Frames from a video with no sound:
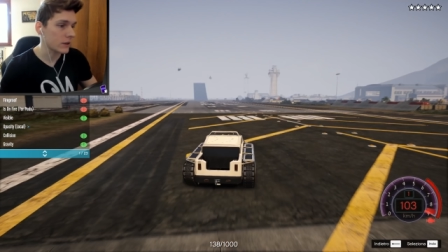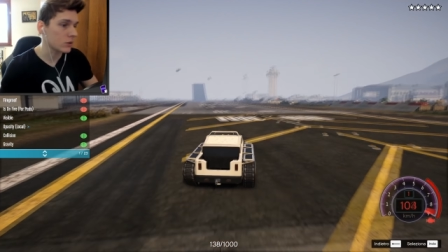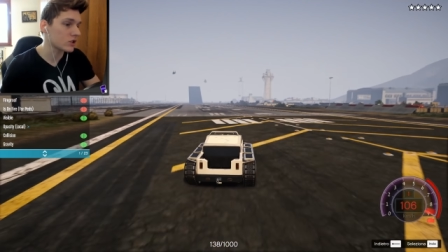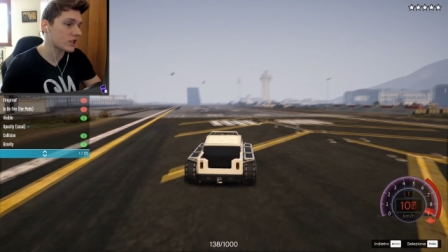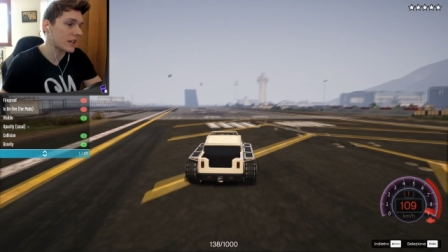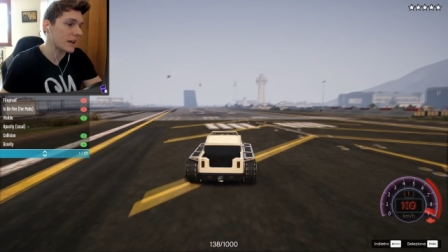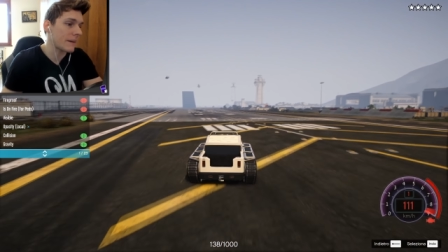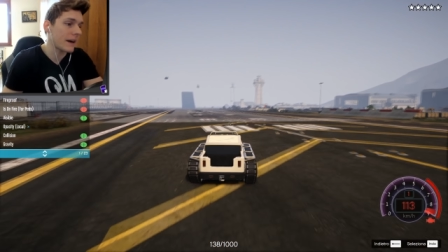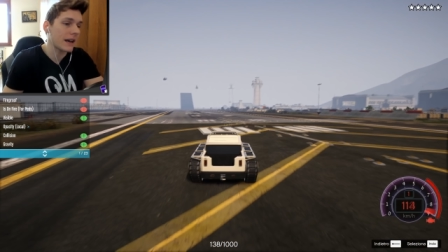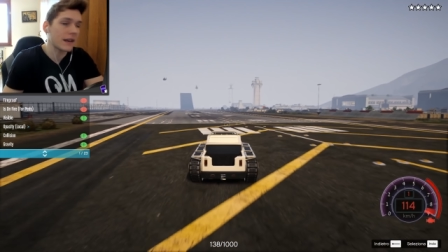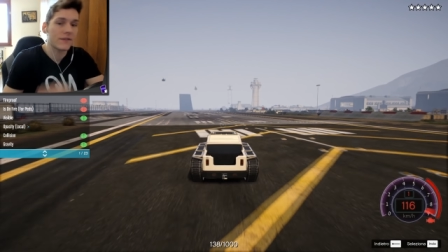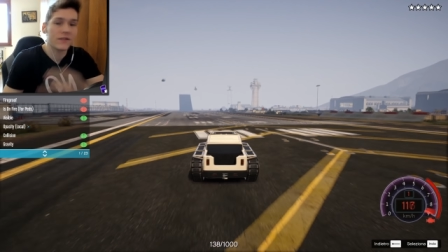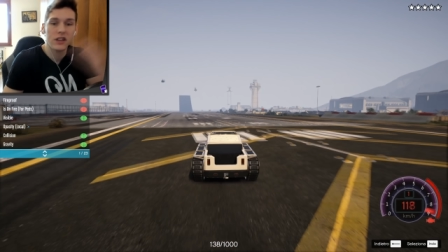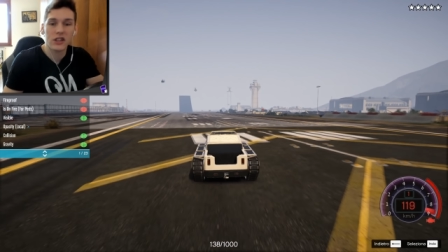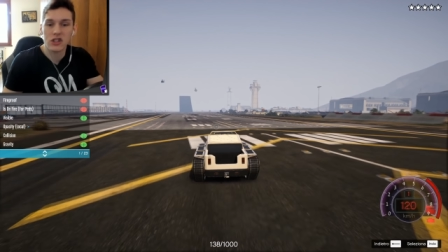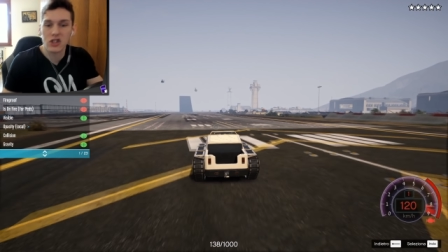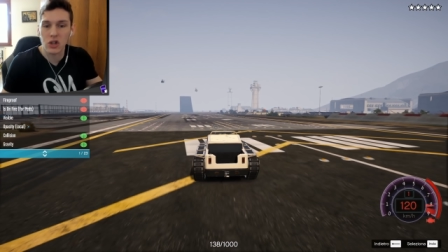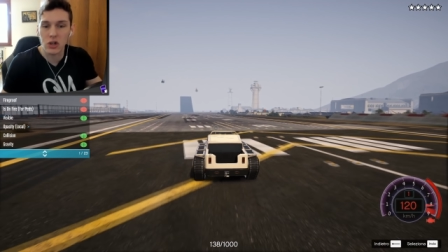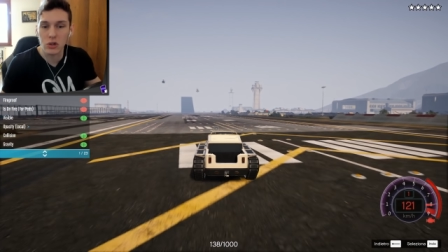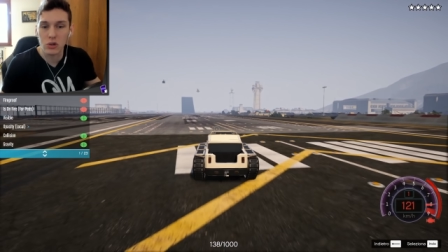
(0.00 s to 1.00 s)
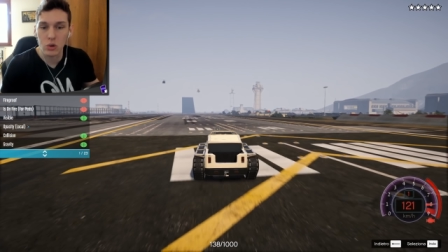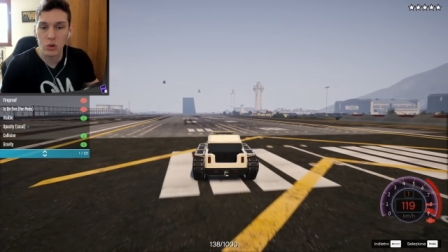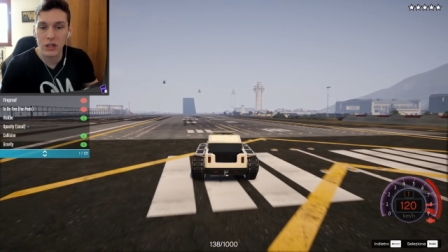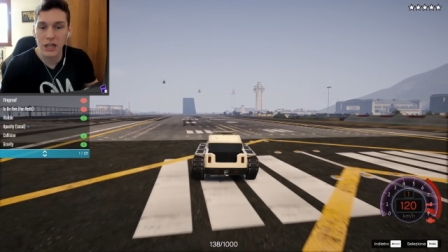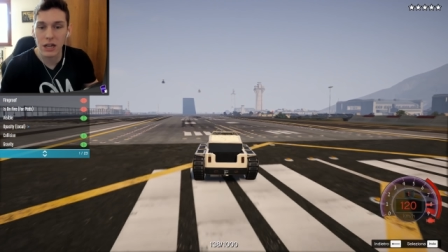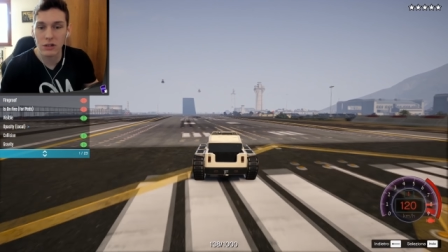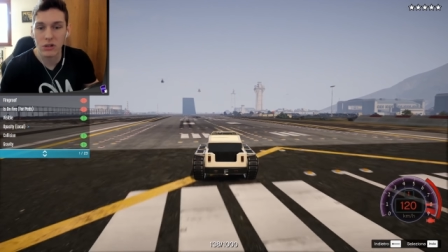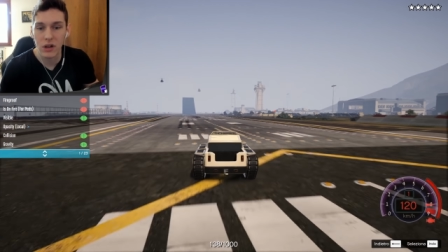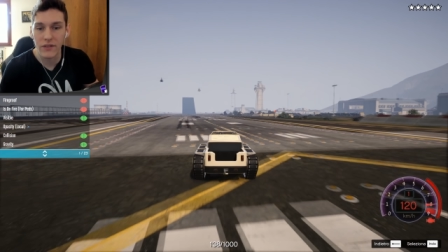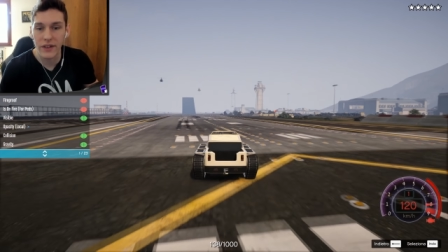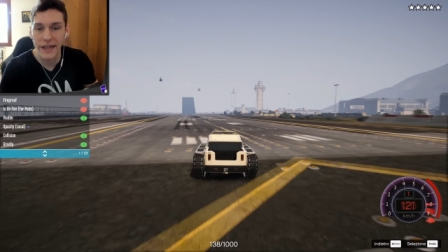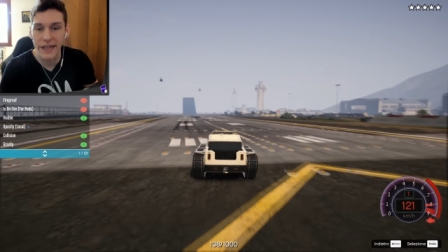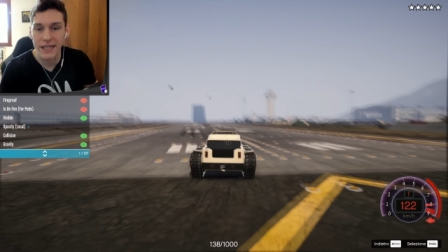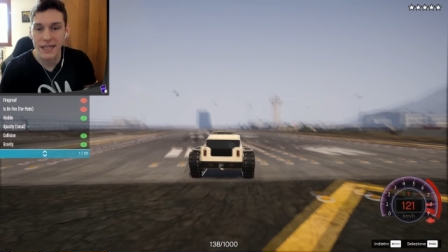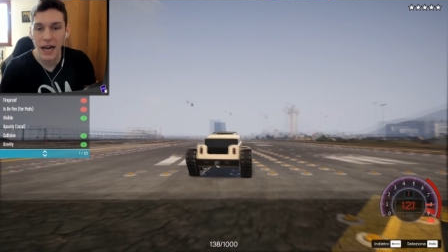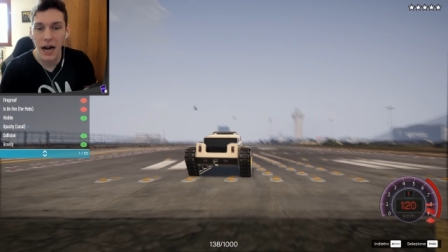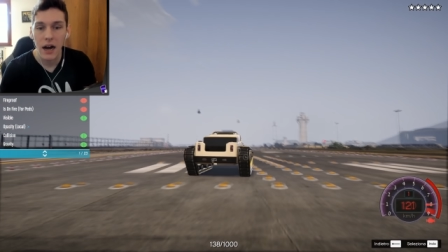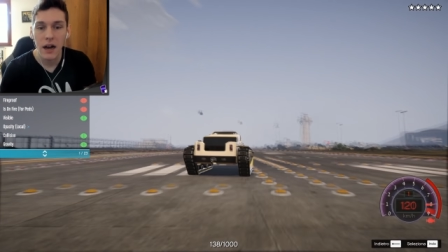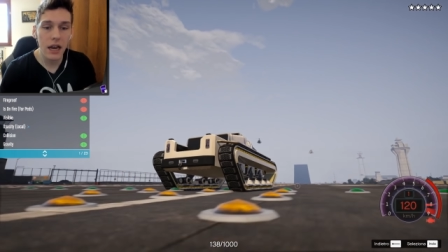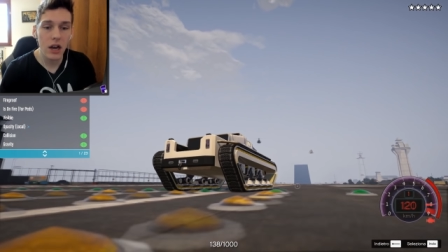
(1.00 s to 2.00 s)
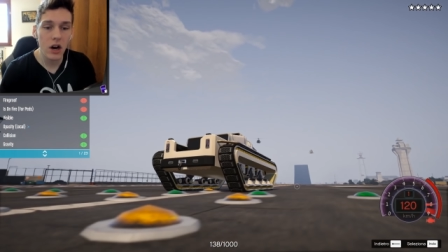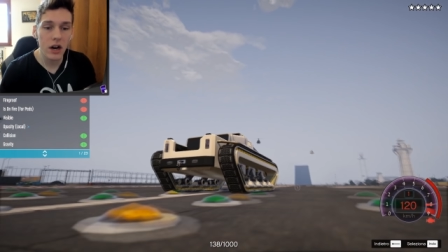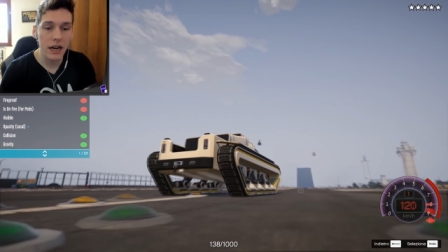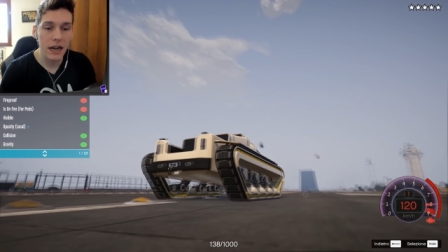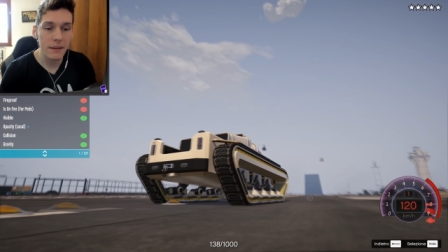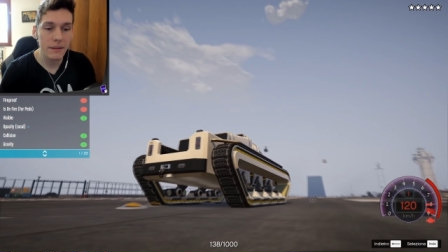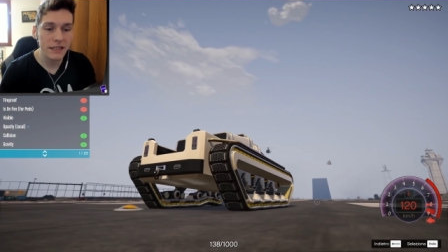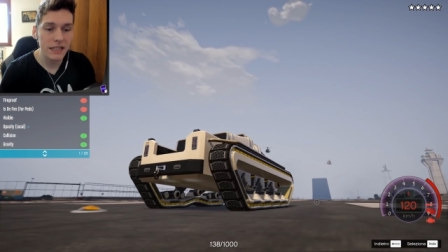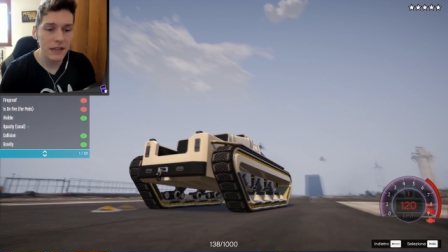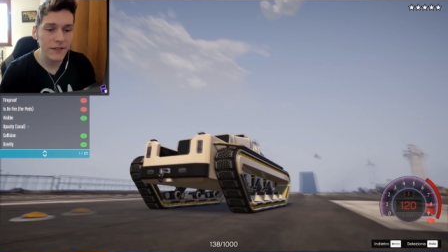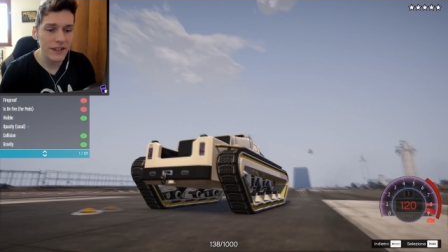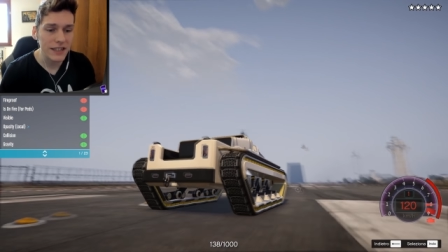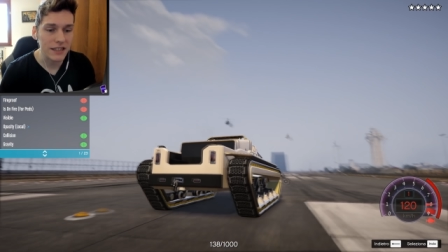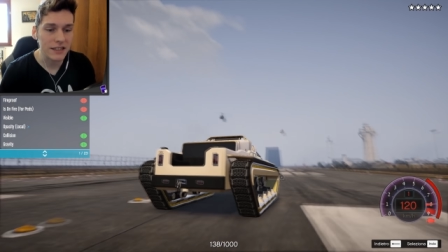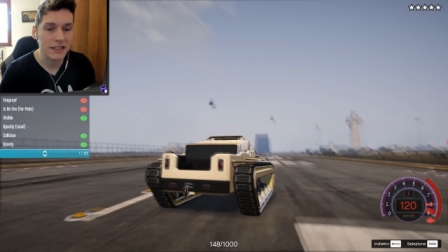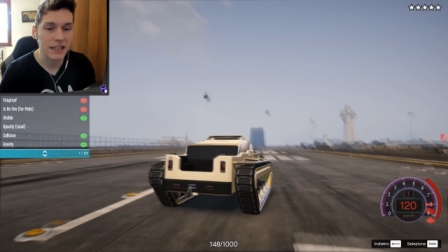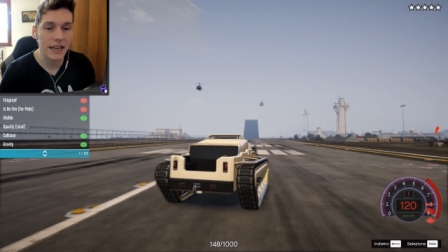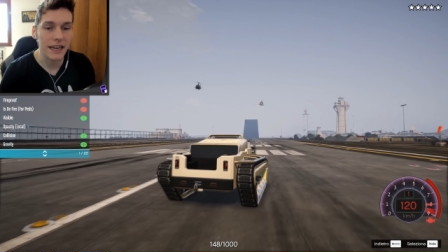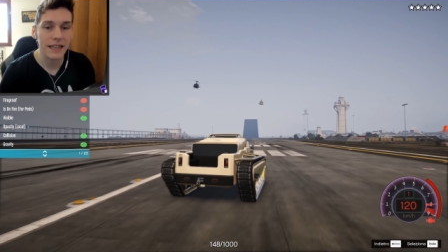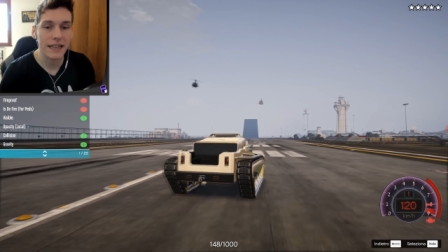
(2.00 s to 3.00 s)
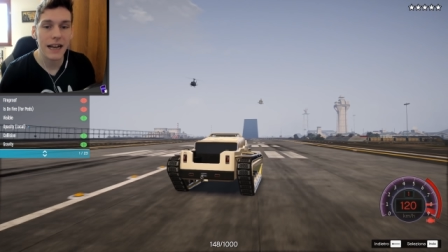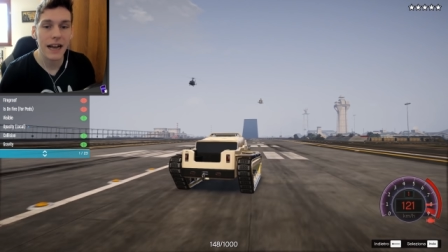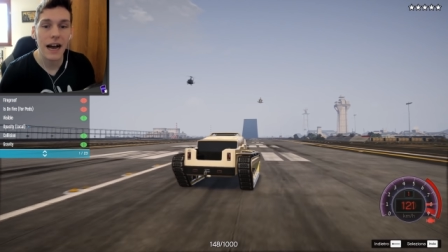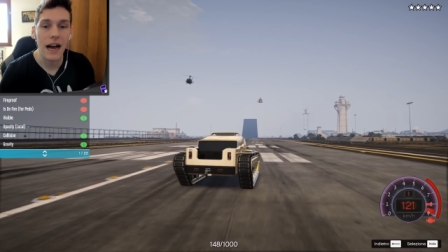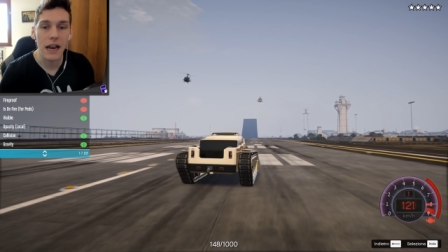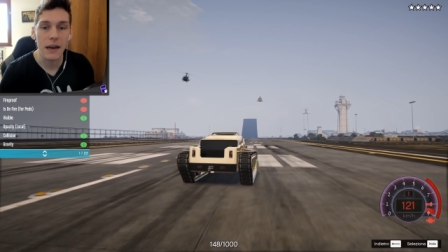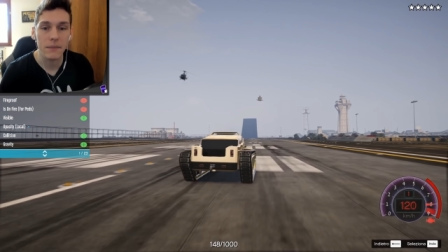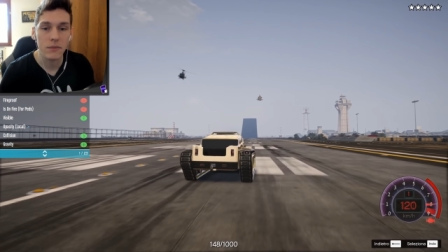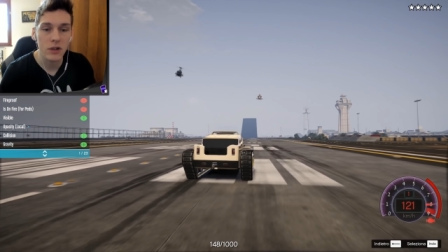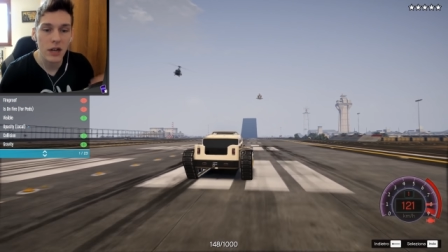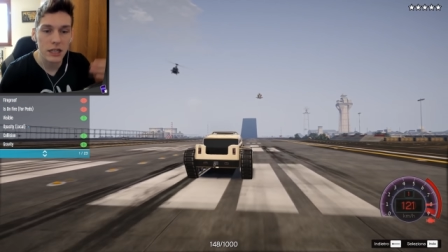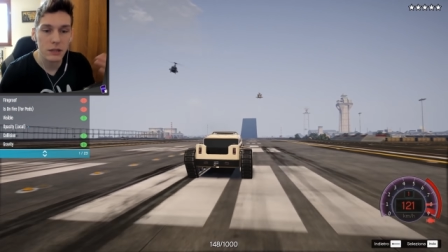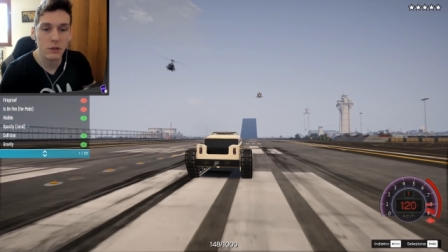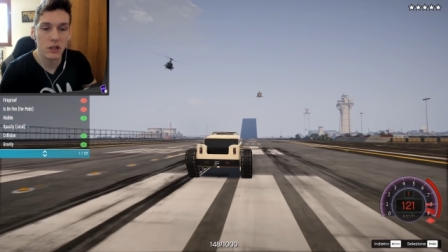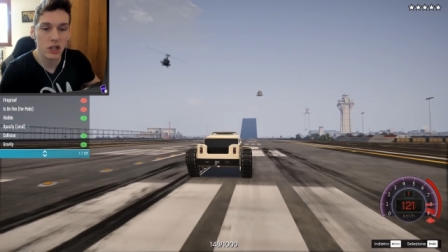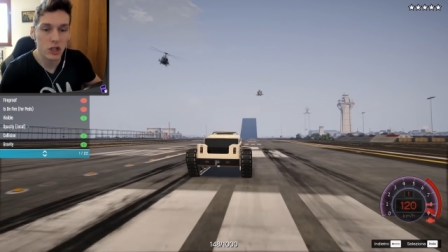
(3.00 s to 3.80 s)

Che non si è mai visto in tutta la sua vita Allora ma ce l'ha fatta stare calmi Un attimo a